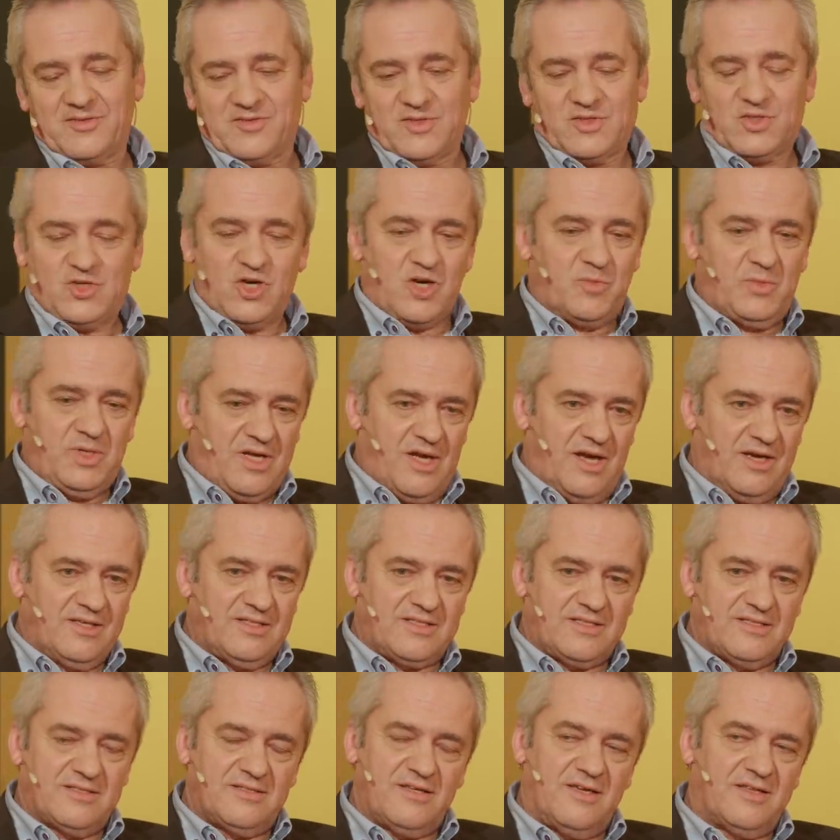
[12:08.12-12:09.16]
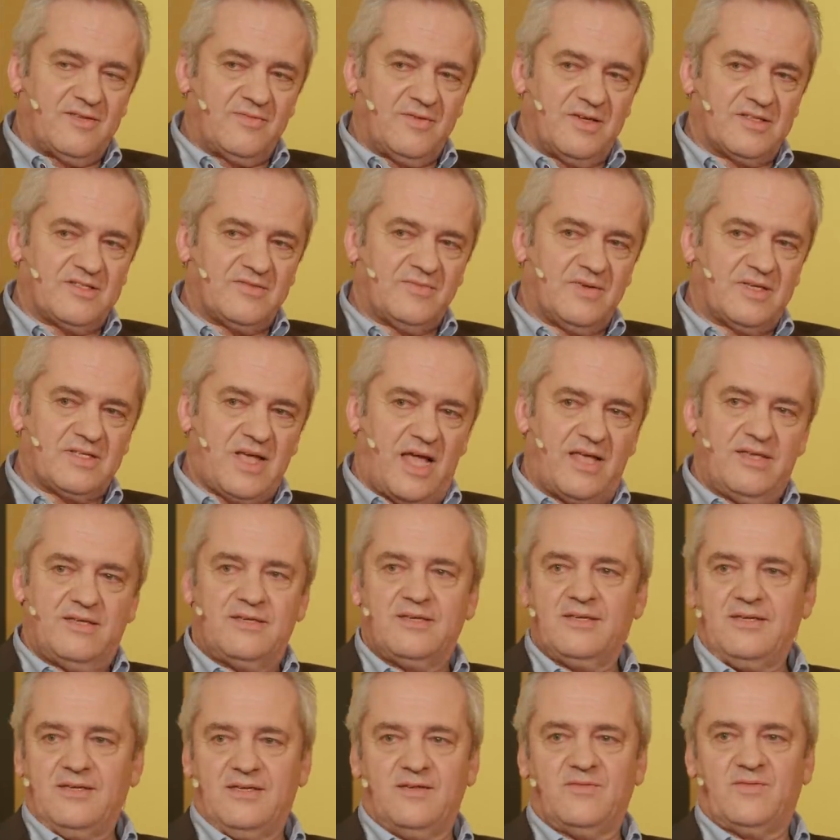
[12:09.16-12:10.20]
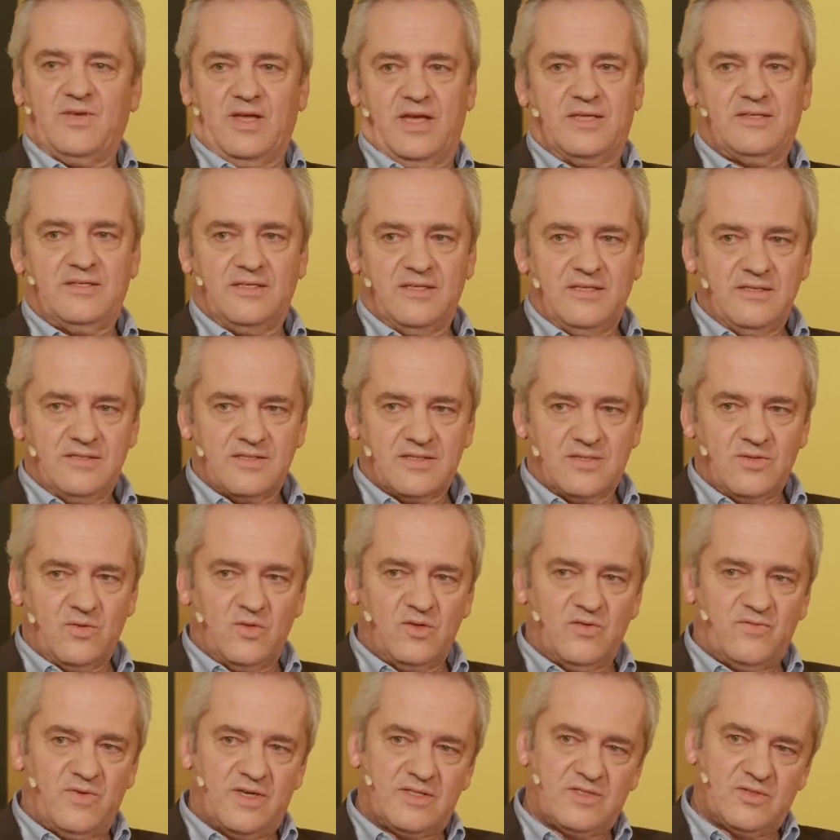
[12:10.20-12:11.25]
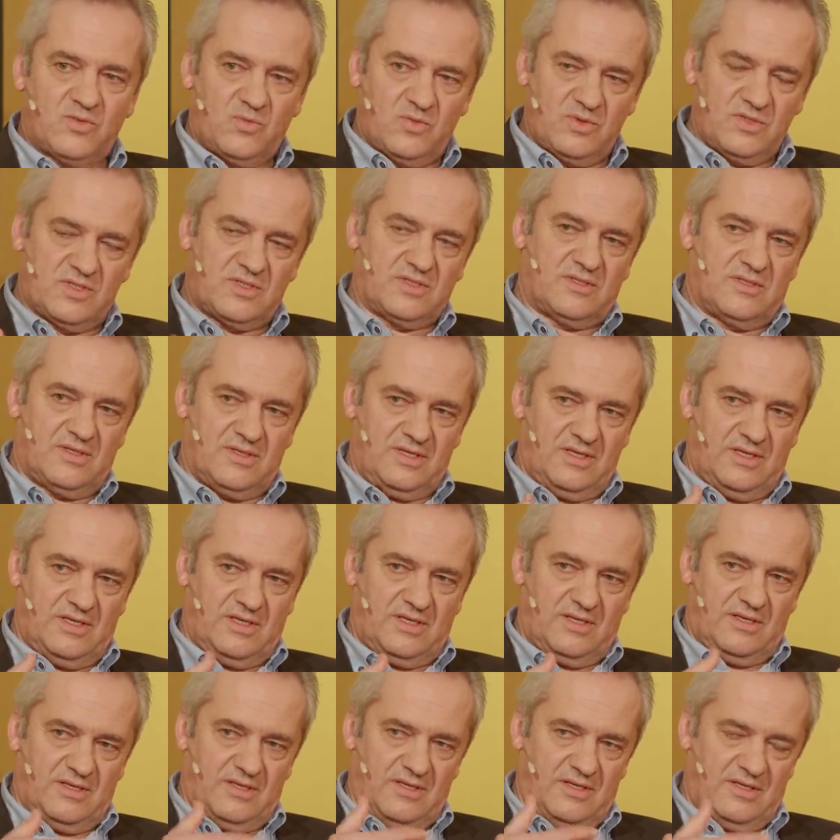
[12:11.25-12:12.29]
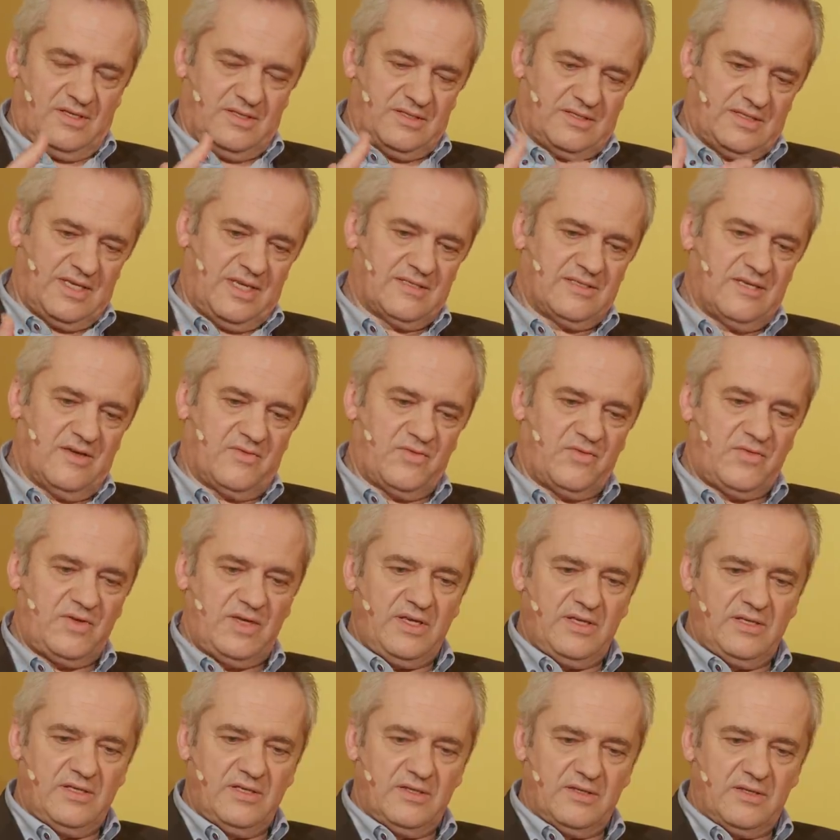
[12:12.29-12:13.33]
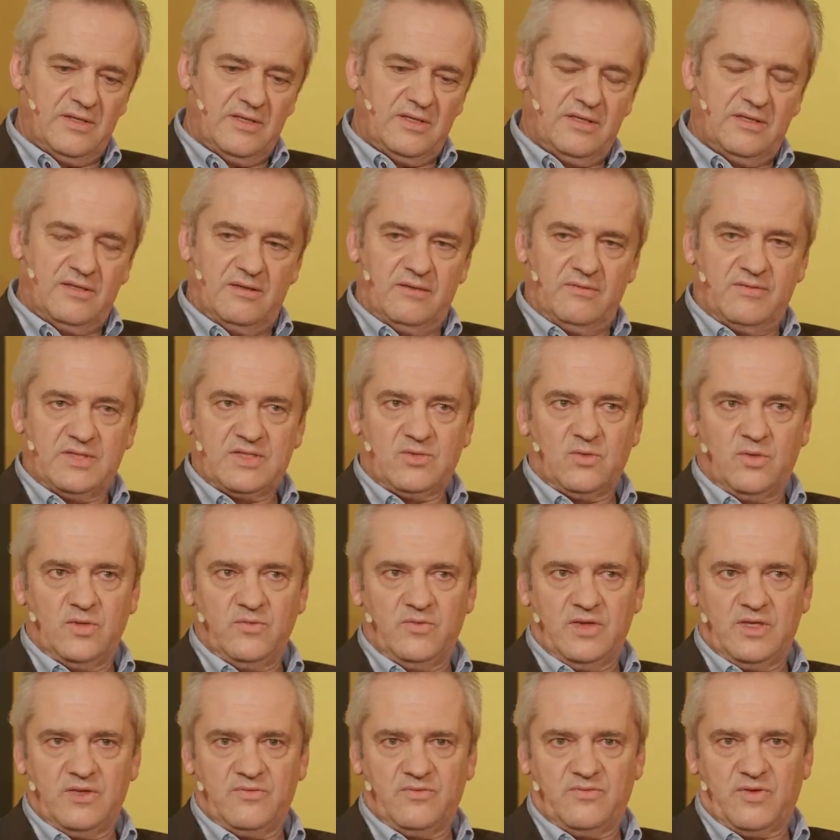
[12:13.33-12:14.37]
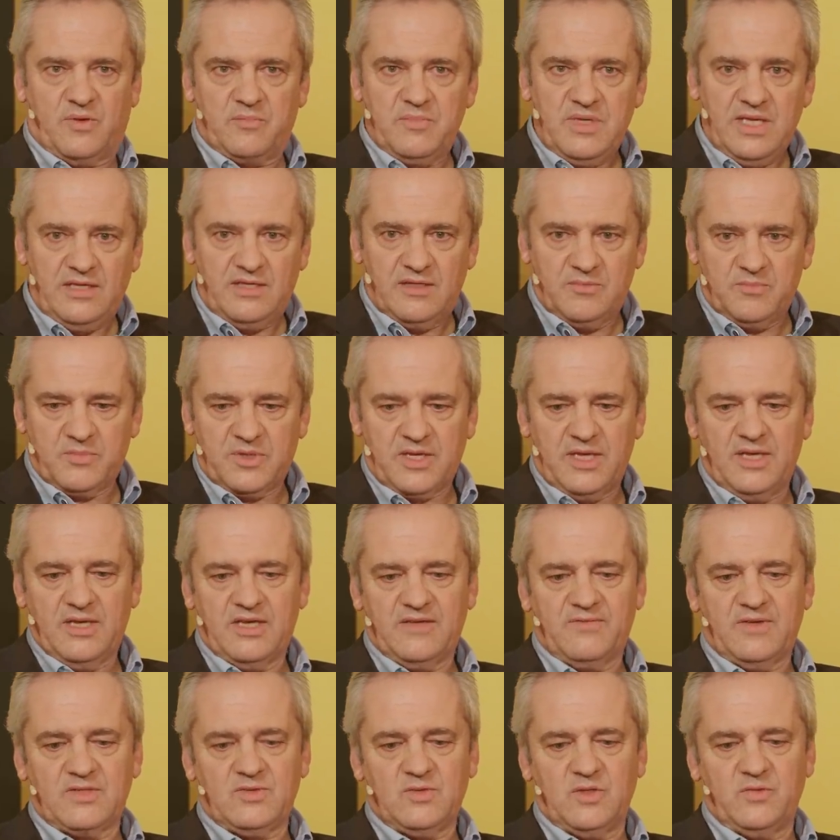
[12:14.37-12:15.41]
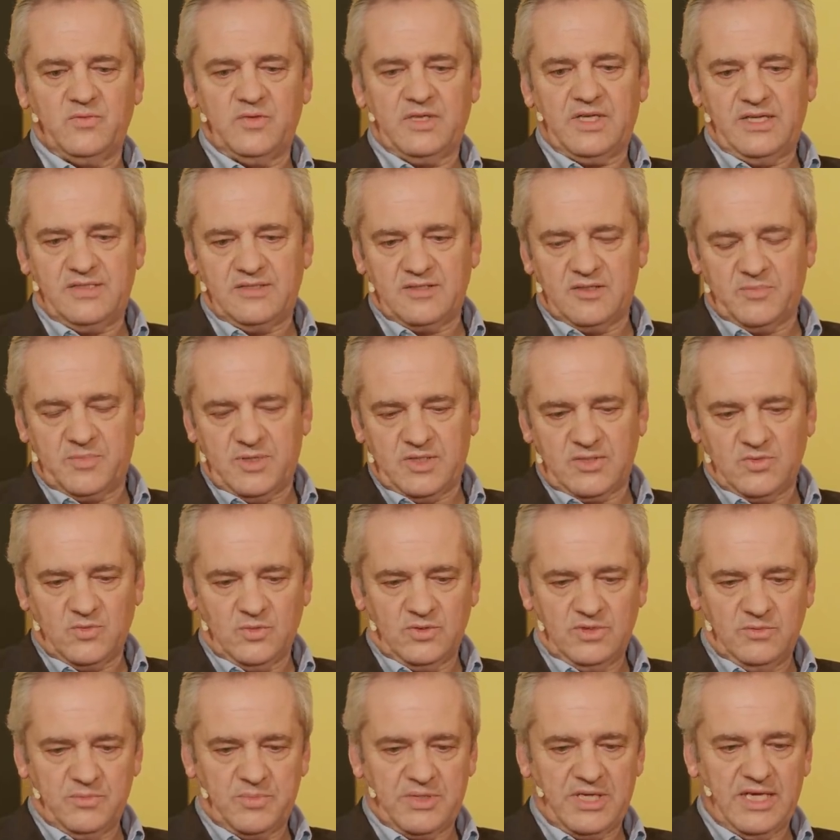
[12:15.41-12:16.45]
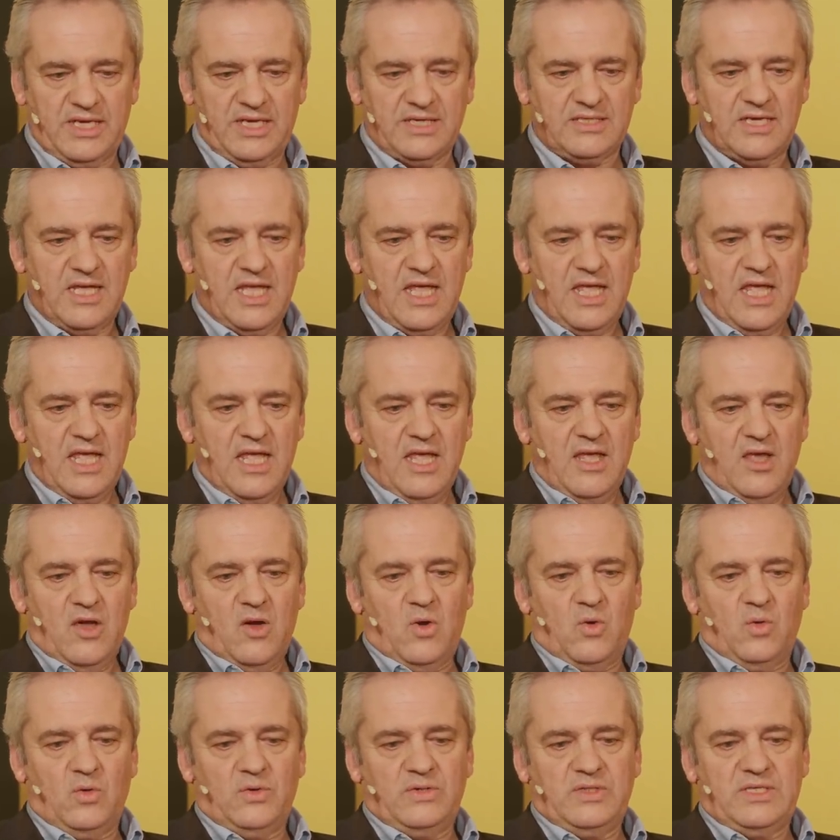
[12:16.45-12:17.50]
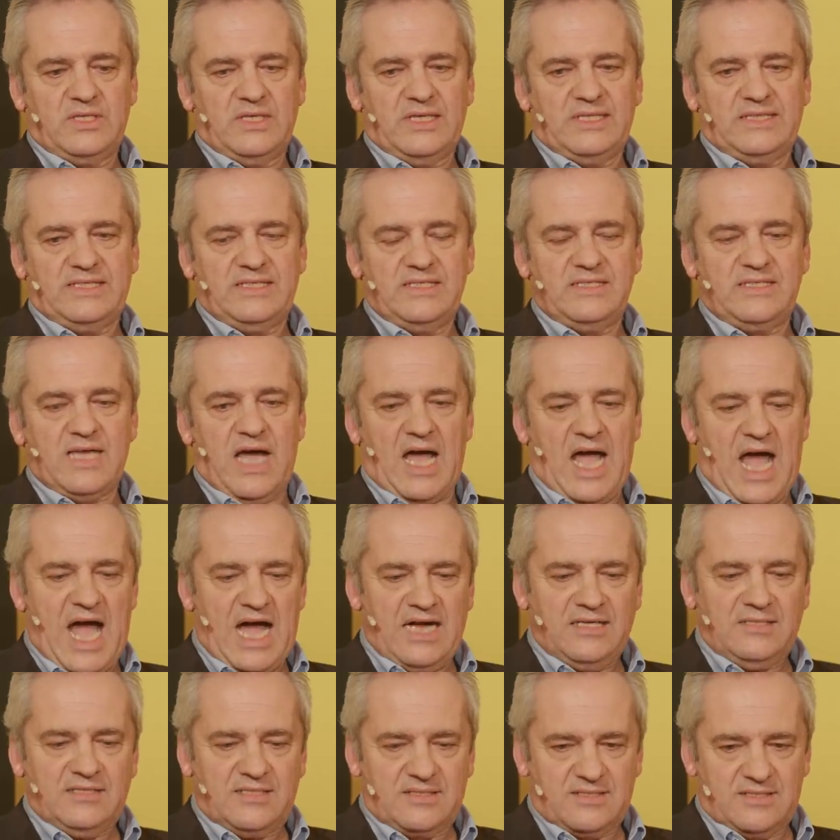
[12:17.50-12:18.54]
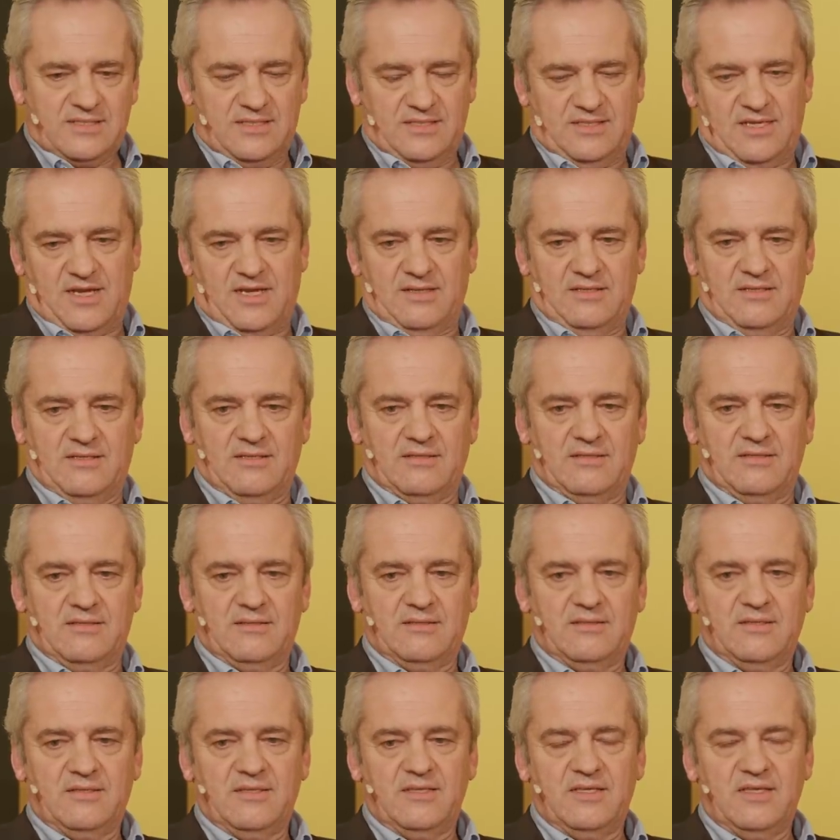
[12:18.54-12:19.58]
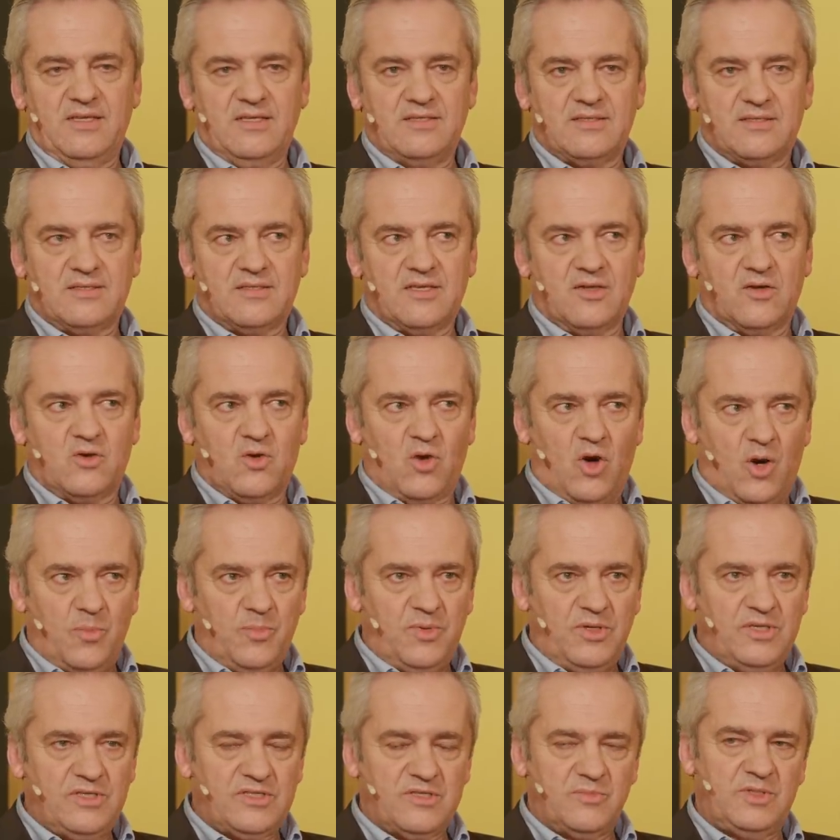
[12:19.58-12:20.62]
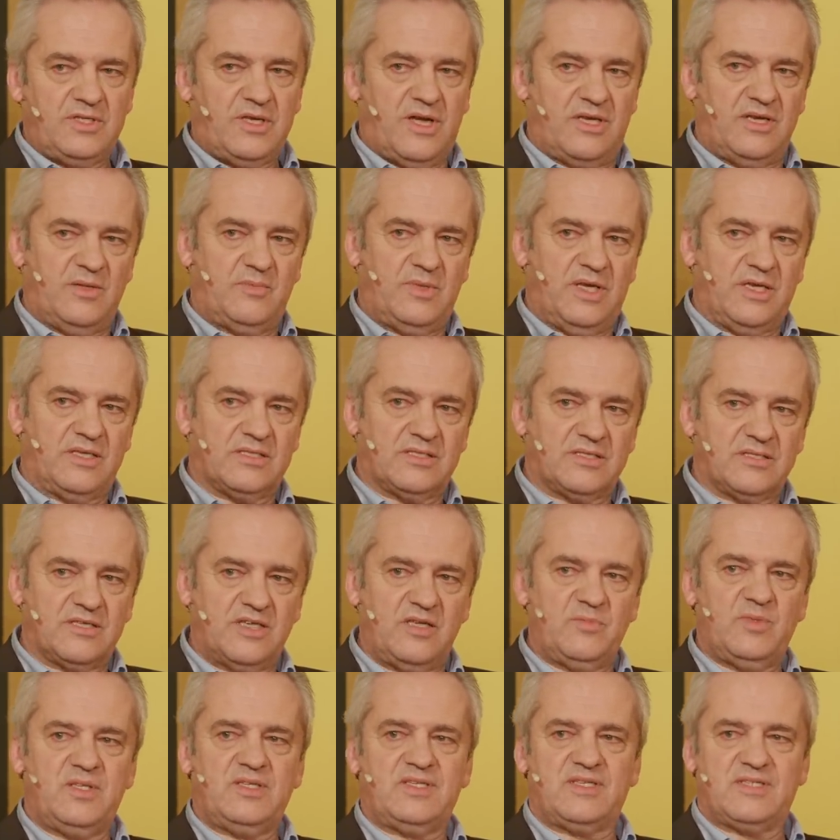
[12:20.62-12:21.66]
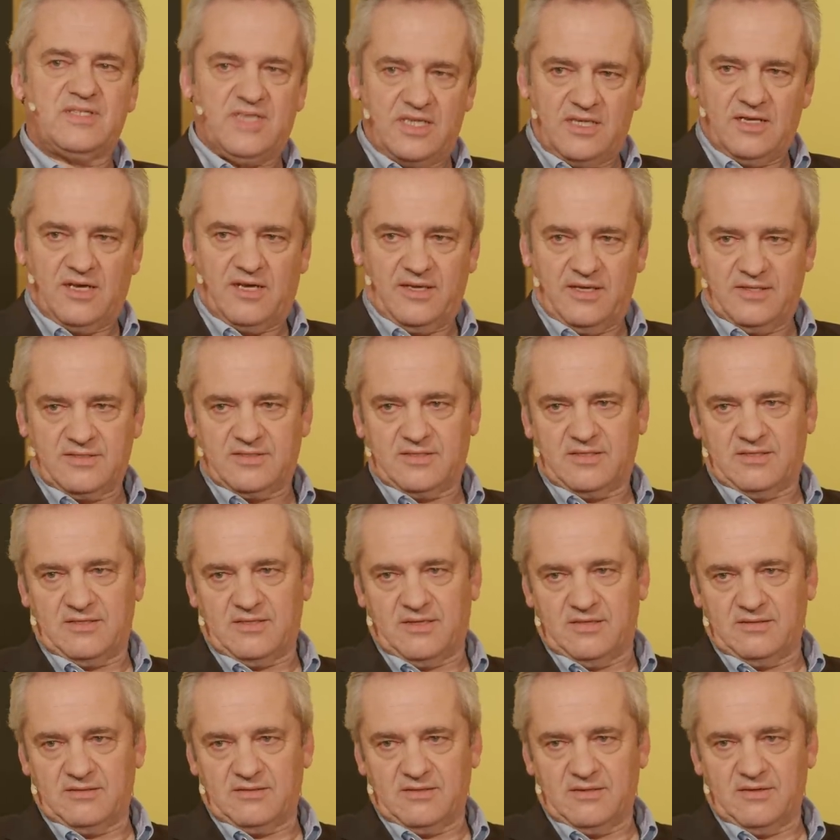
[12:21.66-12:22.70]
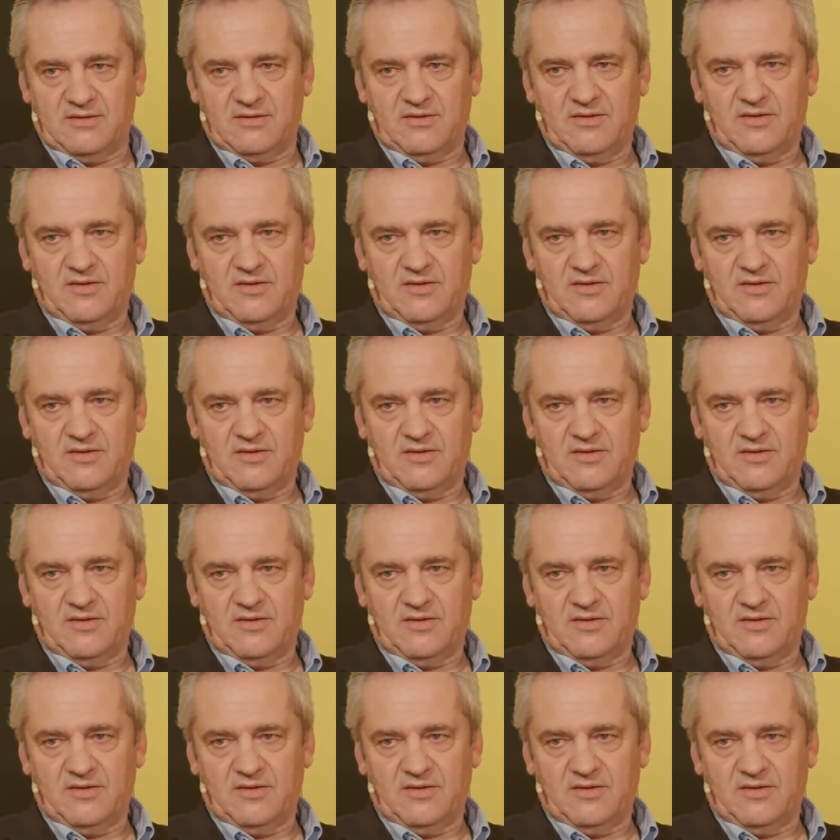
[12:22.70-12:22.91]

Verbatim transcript: the German Angst ist etwas, was allgegenwärtig ist und was uns äh, sehr, sehr viel, äh, was häufig Familien prägt, was häufig ältere Personen prägt. Und dieser Angstgedanke ist gekoppelt mit einem extremen Sicherheitsgedanken.